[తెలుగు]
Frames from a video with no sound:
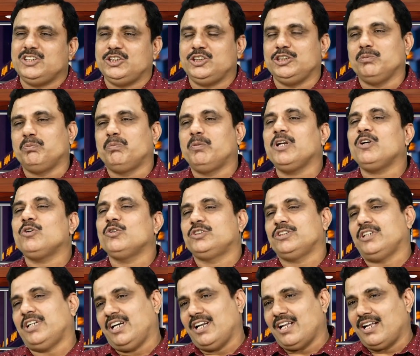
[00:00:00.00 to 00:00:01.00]
షిప్లో
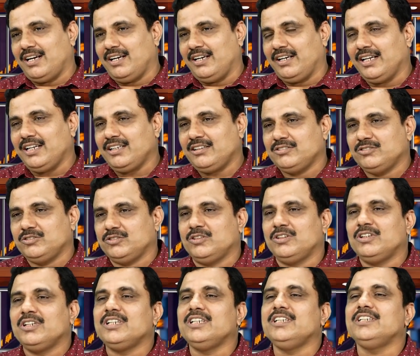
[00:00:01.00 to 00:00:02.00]
కూర్చొని వెళ్ళాలంటే
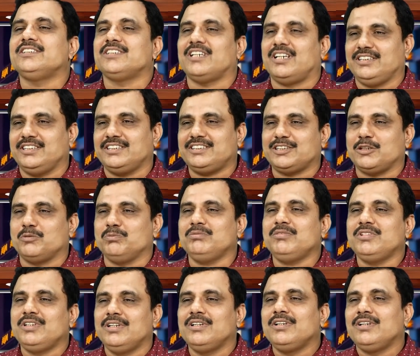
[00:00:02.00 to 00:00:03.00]
ఈ ఛార్జెస్ సమ్
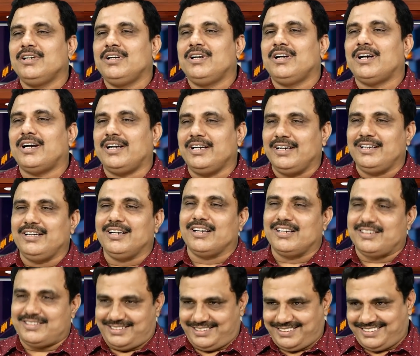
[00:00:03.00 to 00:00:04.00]
హండ్రెడ్
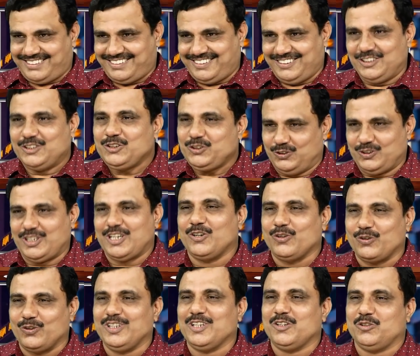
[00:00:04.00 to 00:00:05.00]
డాలర్స్
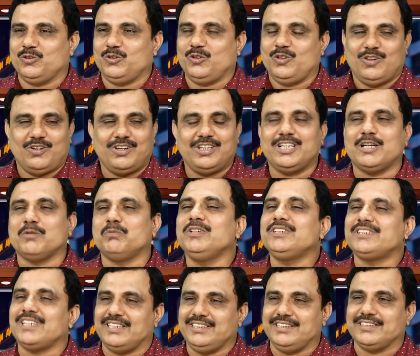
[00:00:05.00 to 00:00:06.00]
అనుకుందాం
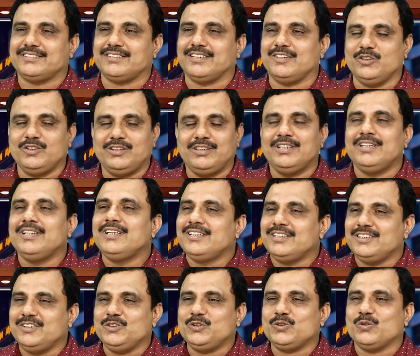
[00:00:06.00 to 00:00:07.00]
డబ్బులు ఛార్జ్ చేస్తాడు
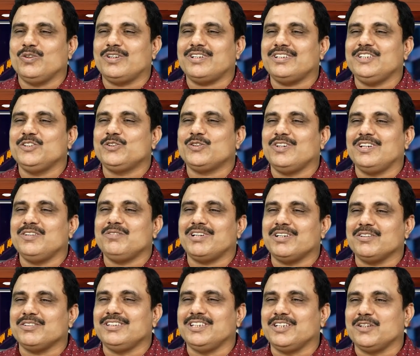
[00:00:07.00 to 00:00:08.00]
ఇది స్కూటర్ తీసుకొని
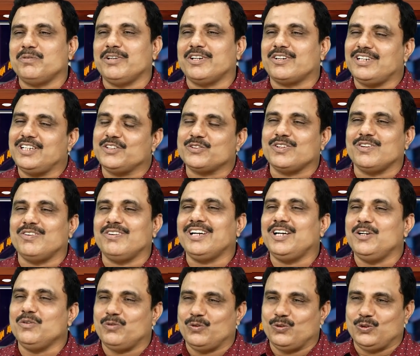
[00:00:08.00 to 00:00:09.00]
మనకు దీంట్లో పెట్రోల్
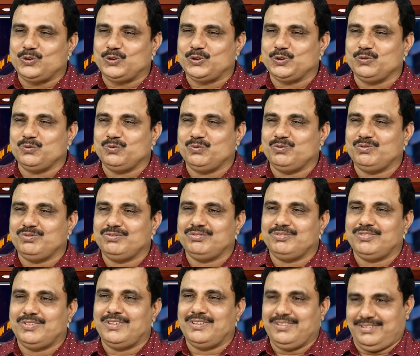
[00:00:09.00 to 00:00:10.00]
వేసుకున్నామంటే వెళ్ళిపోవచ్చు
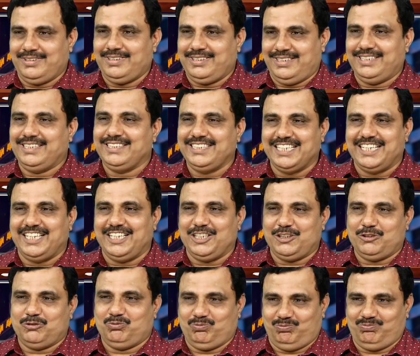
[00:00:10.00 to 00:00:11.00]
ఇది
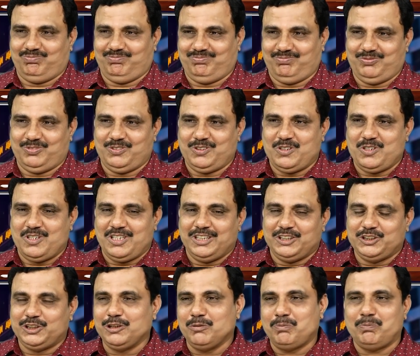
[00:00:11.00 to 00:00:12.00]
అండి
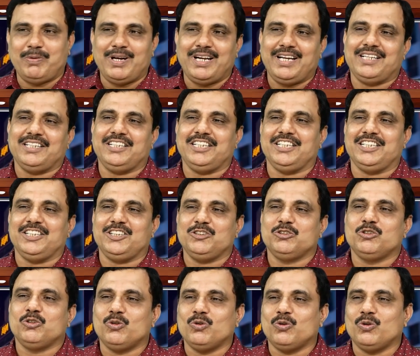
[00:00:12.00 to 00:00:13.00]
షిప్ అనేది
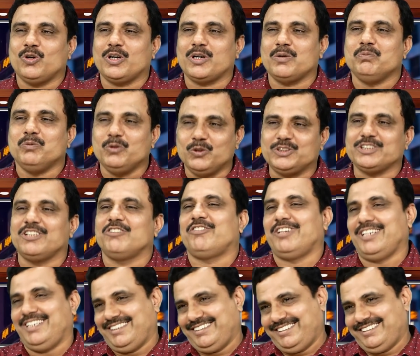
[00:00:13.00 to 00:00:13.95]
ఒక మ్యూచువల్ ఫండ్